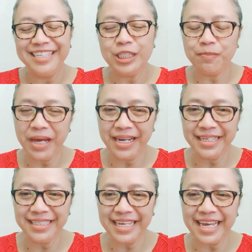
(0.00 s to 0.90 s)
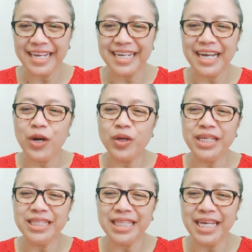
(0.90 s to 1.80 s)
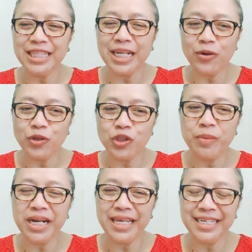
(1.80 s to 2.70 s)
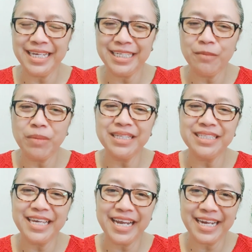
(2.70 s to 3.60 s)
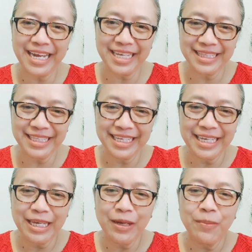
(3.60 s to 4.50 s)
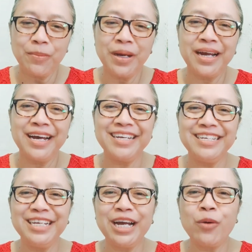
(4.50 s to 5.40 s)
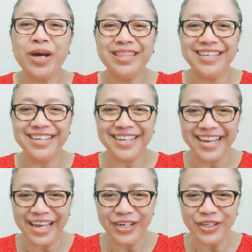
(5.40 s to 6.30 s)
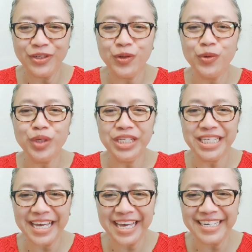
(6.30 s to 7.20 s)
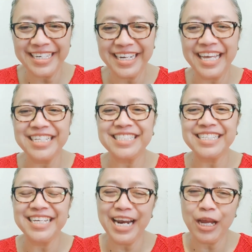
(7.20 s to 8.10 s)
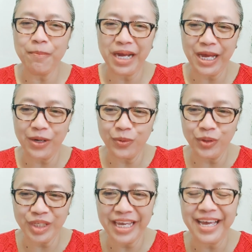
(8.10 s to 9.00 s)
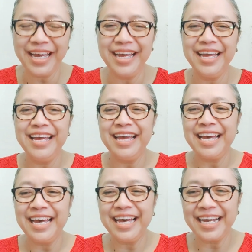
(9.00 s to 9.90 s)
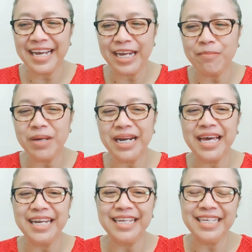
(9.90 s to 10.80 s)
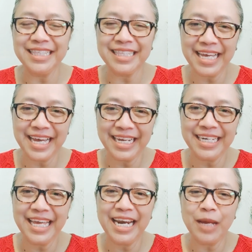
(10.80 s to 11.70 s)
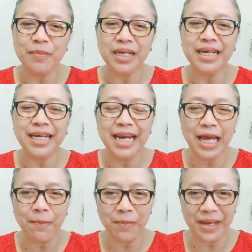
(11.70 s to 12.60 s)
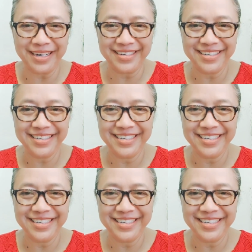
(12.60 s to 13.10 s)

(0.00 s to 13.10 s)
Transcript: Sebaliknya, kalau kita terus berada di masyarakat, maka dikhawatirkan dunia dengan segala pengaruhnya akan menarik kita ke dalam kegelapan.